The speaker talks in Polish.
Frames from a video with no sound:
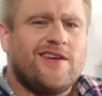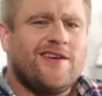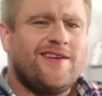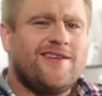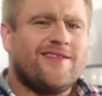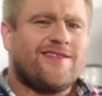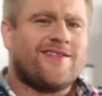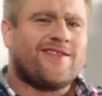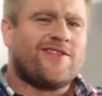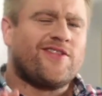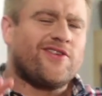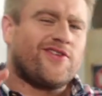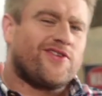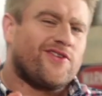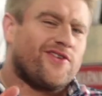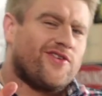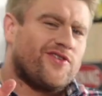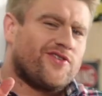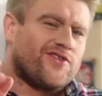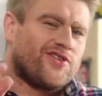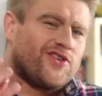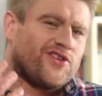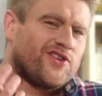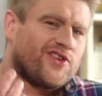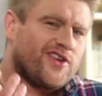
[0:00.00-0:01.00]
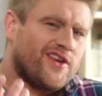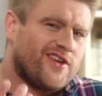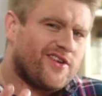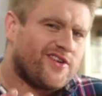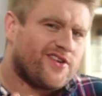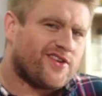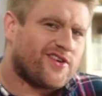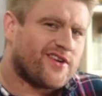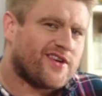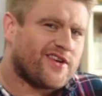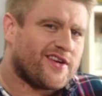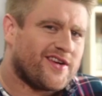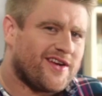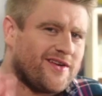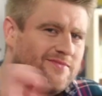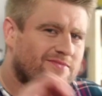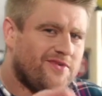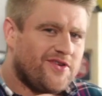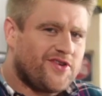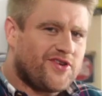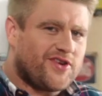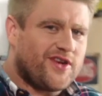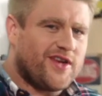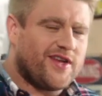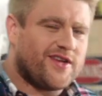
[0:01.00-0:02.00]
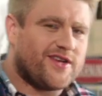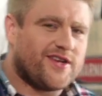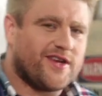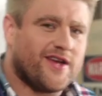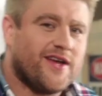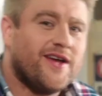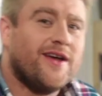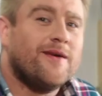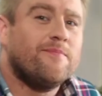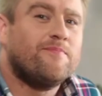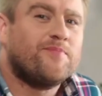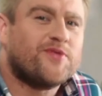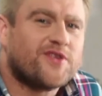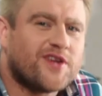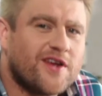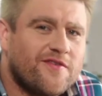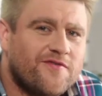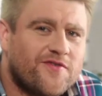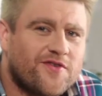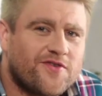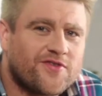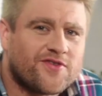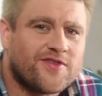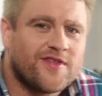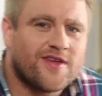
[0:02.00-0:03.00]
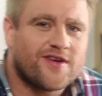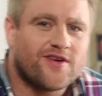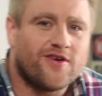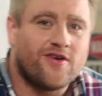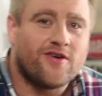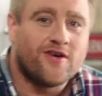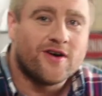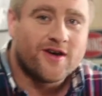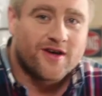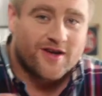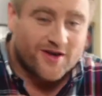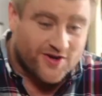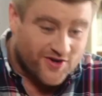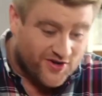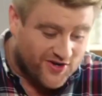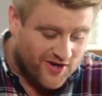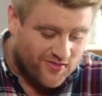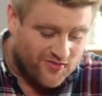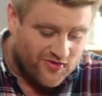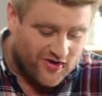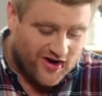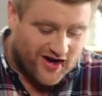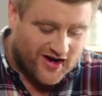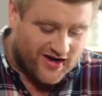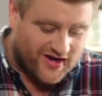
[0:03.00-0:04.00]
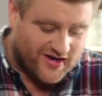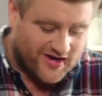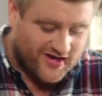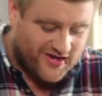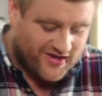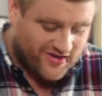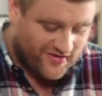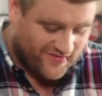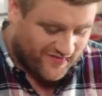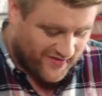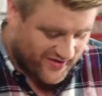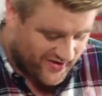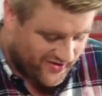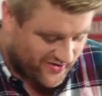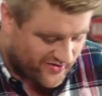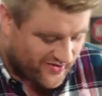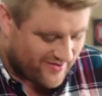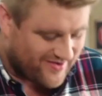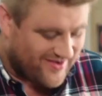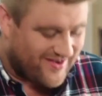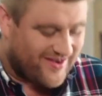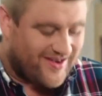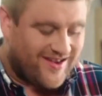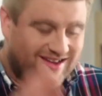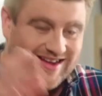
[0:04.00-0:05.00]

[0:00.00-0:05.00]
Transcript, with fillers: i troszeczkę, myślę, że przewrotnego dżemu agrestowego.